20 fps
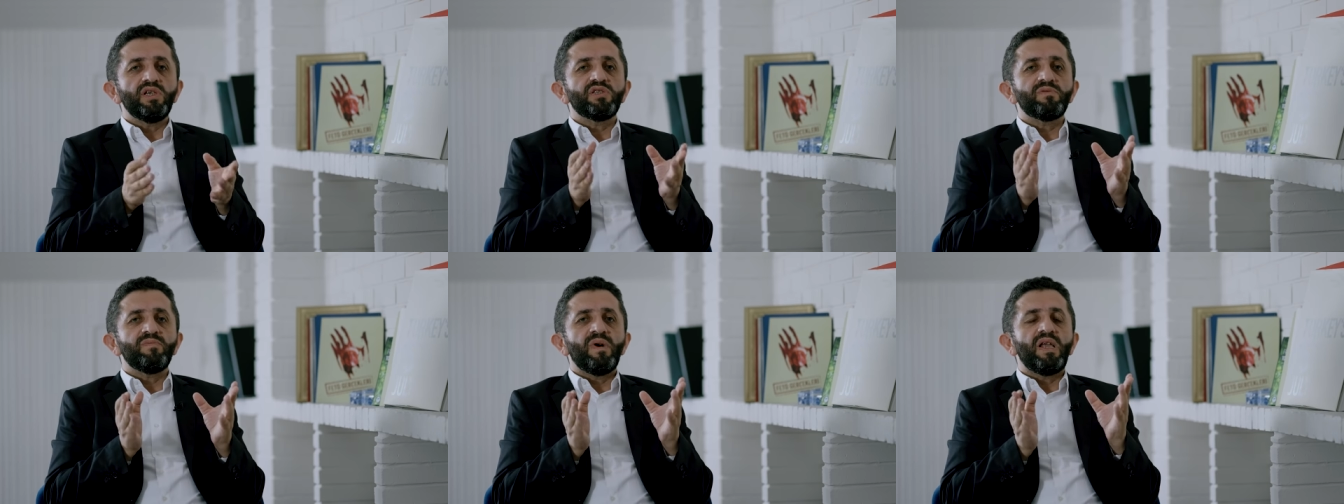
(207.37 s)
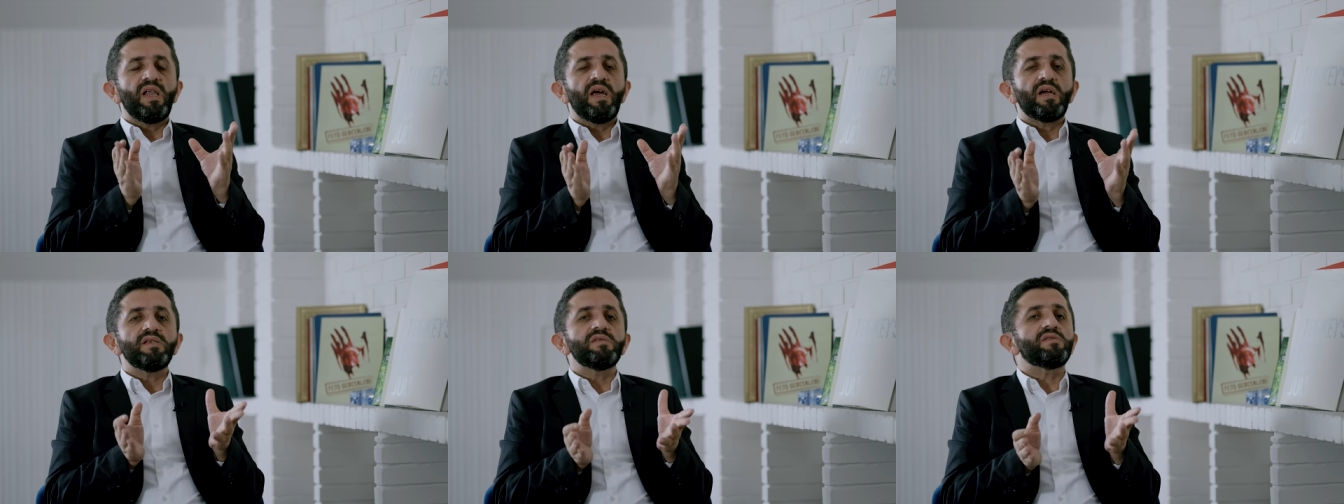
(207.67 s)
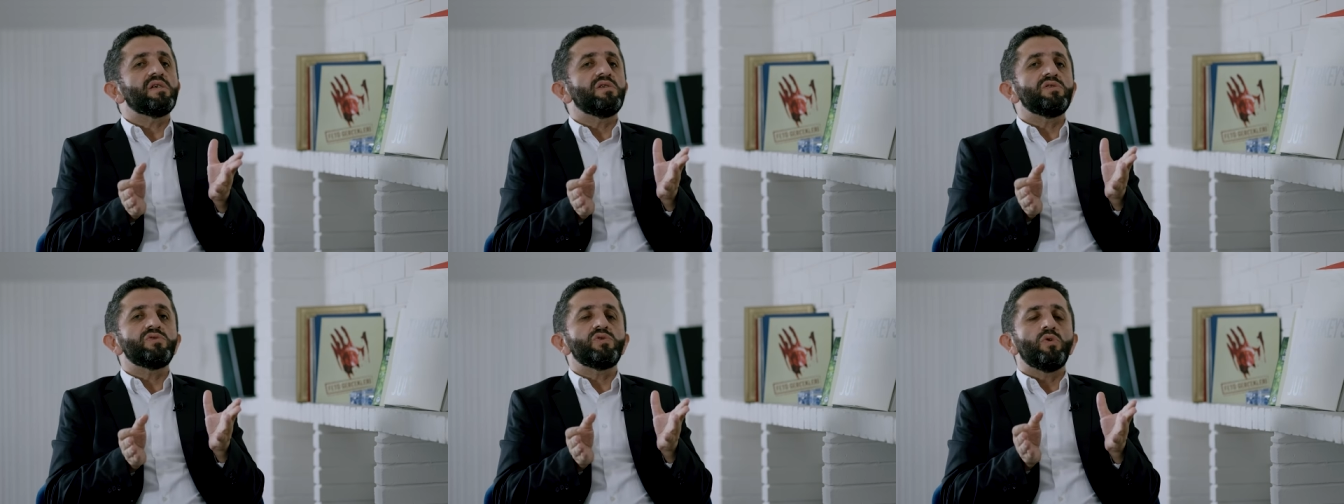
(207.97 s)
İsmail Hakkı
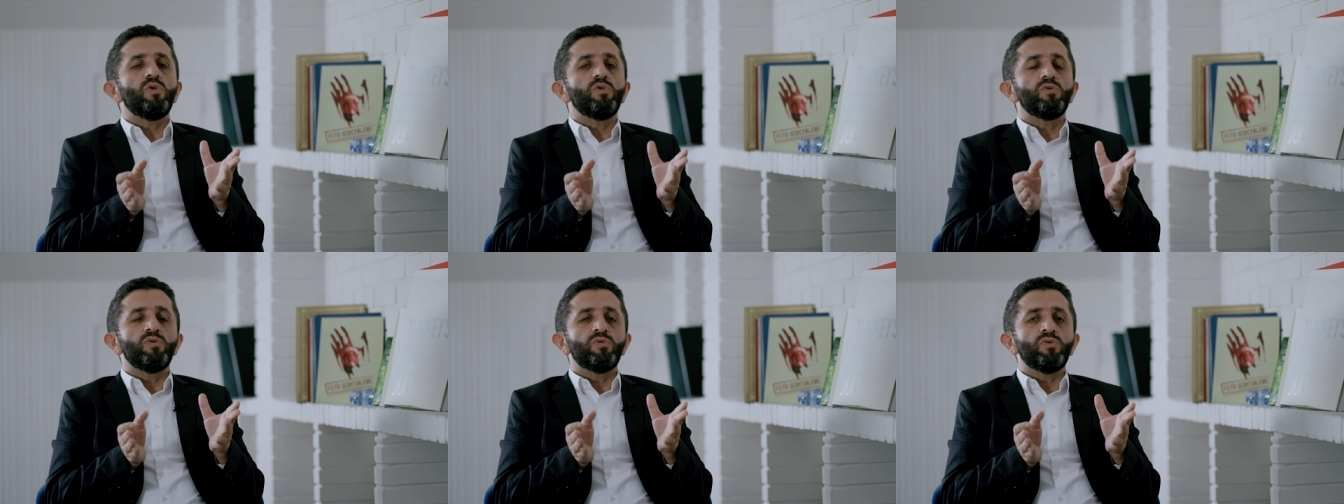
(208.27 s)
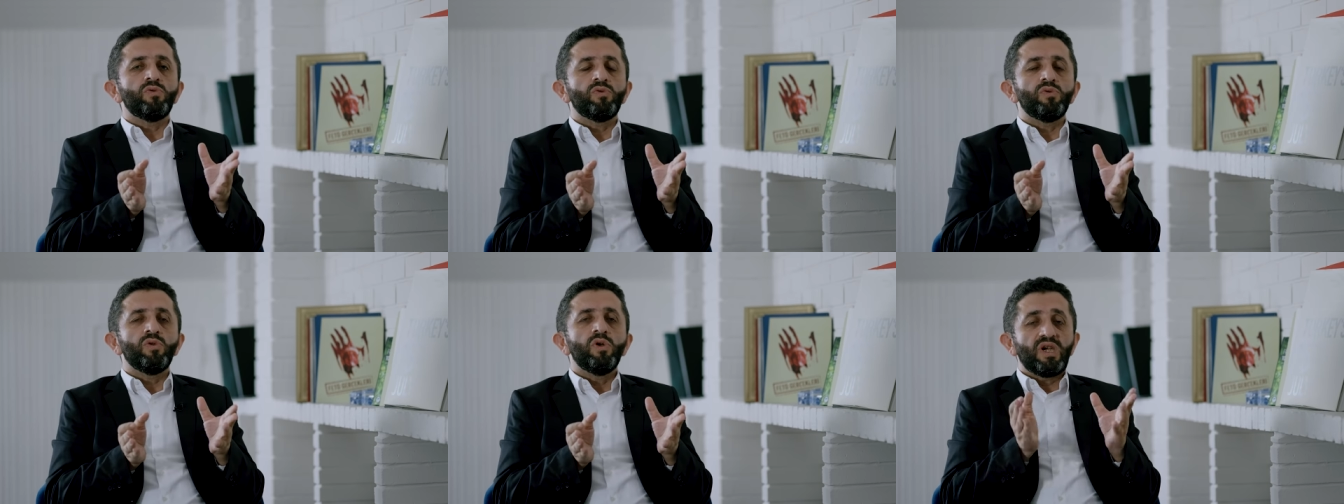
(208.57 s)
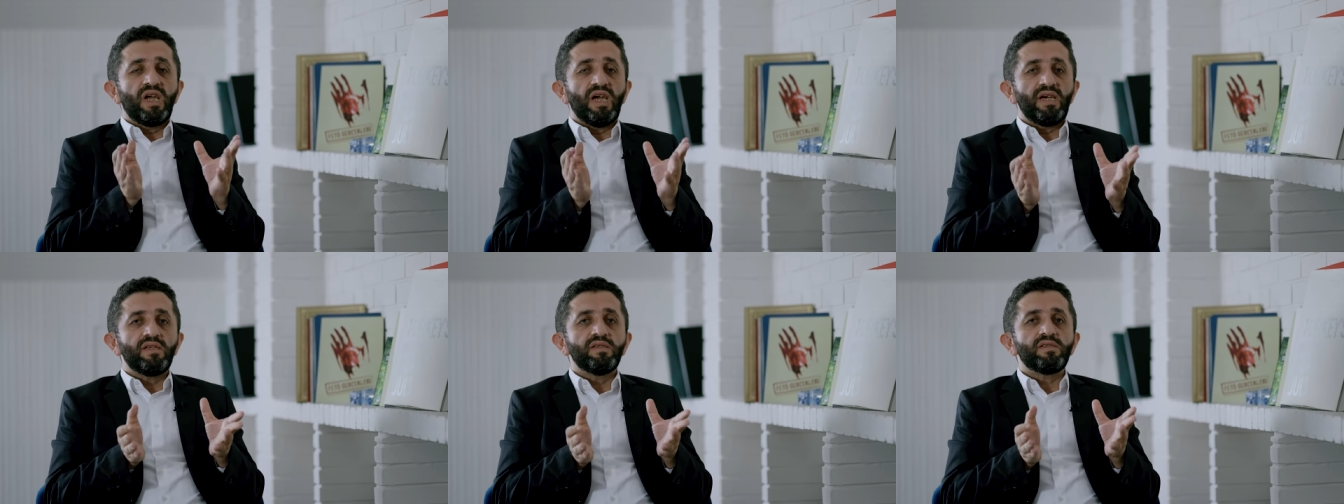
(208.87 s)
Sarıcıoğlu'nun
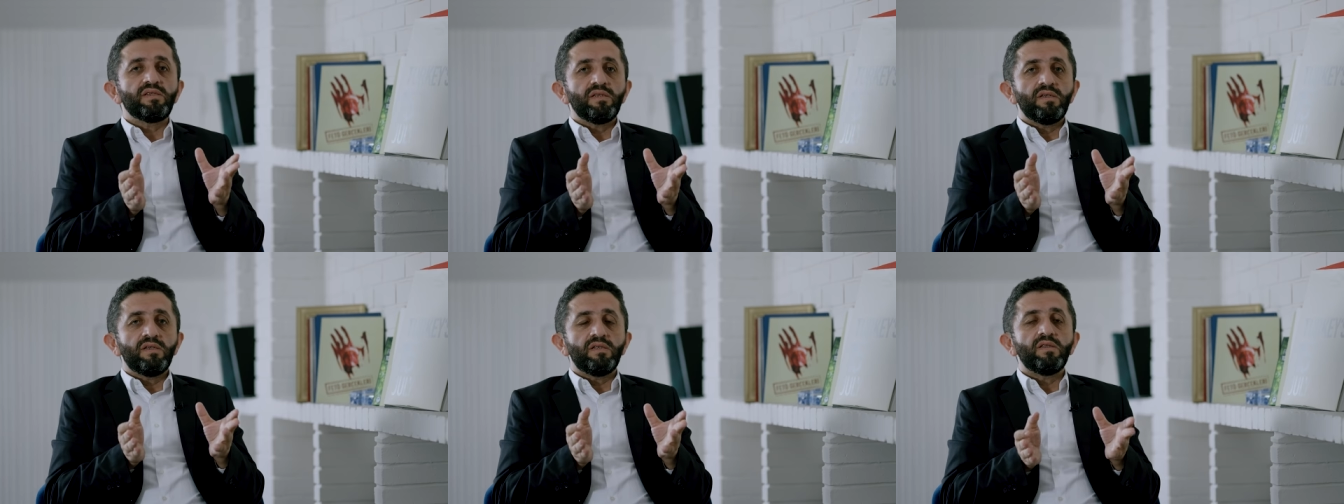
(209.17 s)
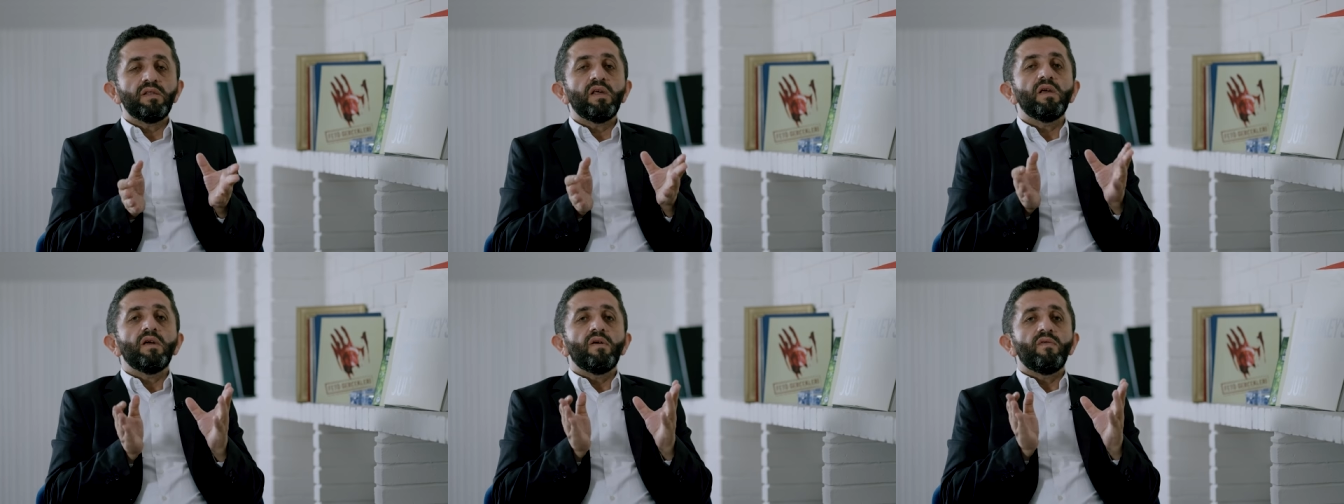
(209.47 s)
karısının